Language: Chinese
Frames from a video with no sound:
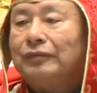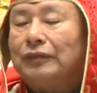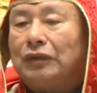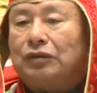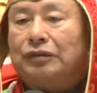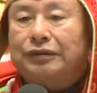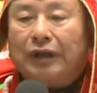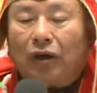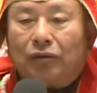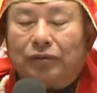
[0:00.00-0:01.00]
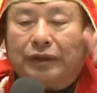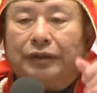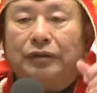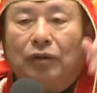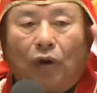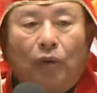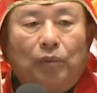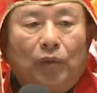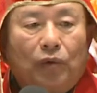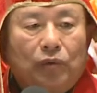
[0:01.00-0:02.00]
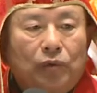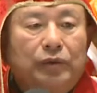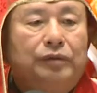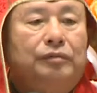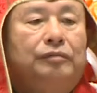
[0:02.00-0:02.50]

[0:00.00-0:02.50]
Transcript: 就是少林轰魔棍，